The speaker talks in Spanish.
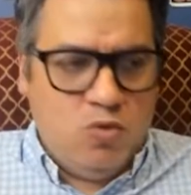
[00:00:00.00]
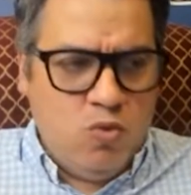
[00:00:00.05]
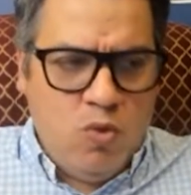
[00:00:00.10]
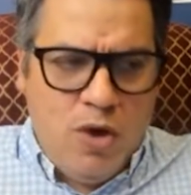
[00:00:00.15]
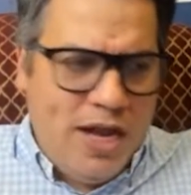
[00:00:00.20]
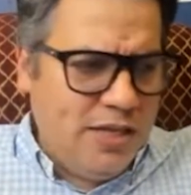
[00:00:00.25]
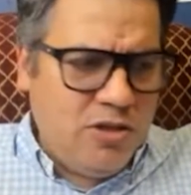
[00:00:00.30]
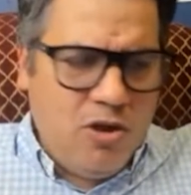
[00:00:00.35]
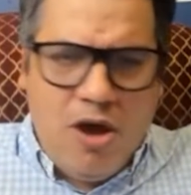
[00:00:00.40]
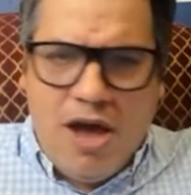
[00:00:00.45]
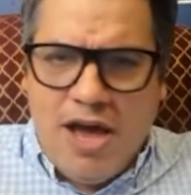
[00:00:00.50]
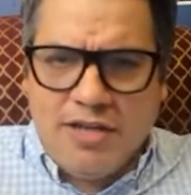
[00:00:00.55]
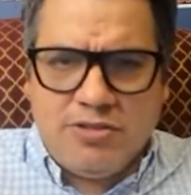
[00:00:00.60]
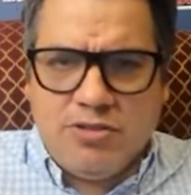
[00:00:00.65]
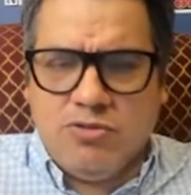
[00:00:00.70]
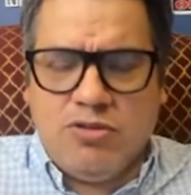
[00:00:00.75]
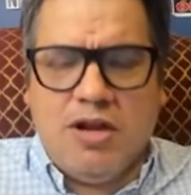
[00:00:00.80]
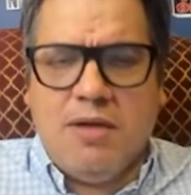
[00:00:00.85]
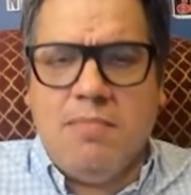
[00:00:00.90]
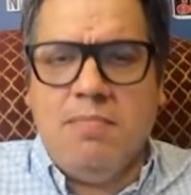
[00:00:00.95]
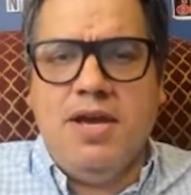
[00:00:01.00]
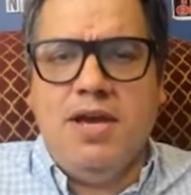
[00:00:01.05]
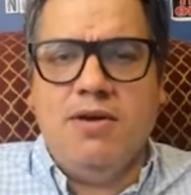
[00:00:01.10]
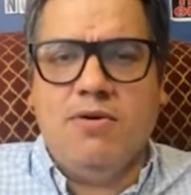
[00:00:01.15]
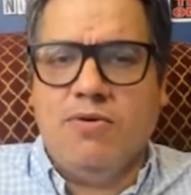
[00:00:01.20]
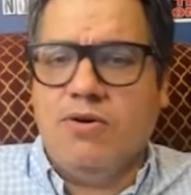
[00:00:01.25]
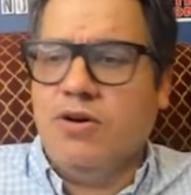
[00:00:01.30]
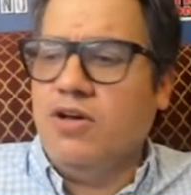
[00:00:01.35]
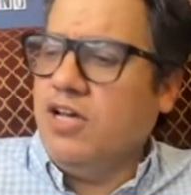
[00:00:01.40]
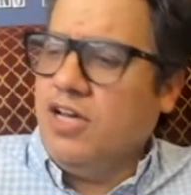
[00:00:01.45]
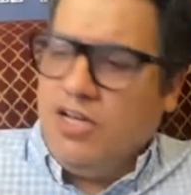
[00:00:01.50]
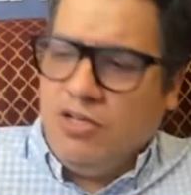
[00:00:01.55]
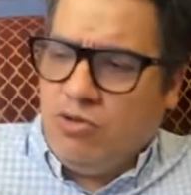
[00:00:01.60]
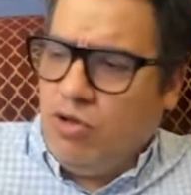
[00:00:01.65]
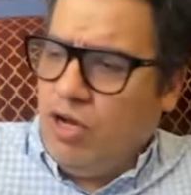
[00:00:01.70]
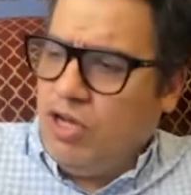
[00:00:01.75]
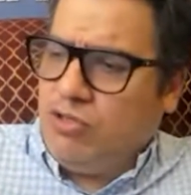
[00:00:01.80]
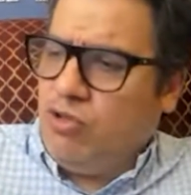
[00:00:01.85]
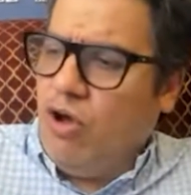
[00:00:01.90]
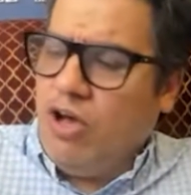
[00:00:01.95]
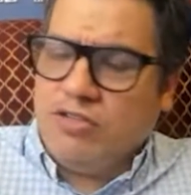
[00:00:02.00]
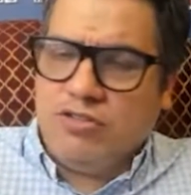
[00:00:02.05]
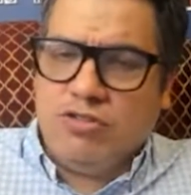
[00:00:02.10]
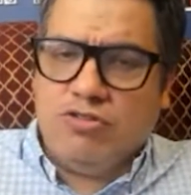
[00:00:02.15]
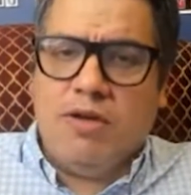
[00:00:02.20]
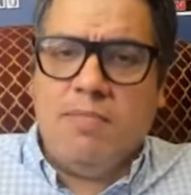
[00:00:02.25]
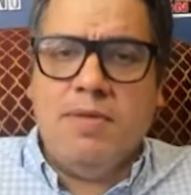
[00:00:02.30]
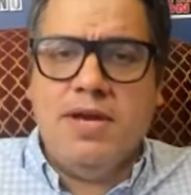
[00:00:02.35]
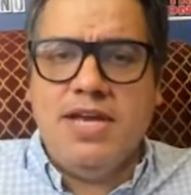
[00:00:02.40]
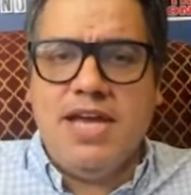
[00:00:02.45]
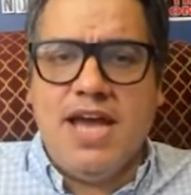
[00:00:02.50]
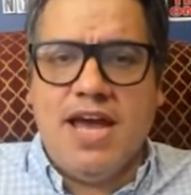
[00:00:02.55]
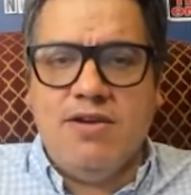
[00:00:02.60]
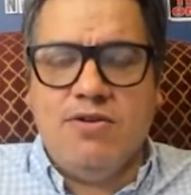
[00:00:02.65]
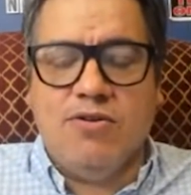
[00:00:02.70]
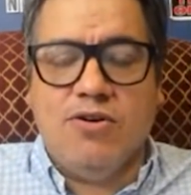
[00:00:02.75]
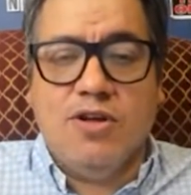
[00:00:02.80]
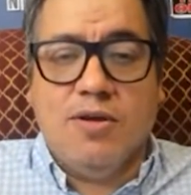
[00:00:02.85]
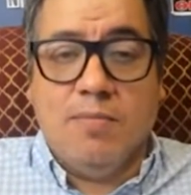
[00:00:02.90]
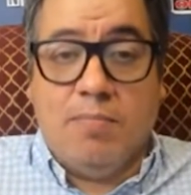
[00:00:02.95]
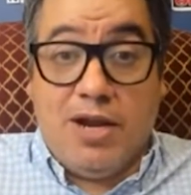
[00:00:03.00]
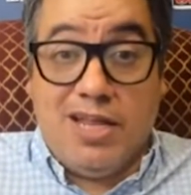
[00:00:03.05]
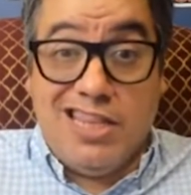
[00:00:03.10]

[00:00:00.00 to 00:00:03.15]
Tú eres todo eso, tú eres mi hijo. Y tú eres todo eso, tú eres mi yerno.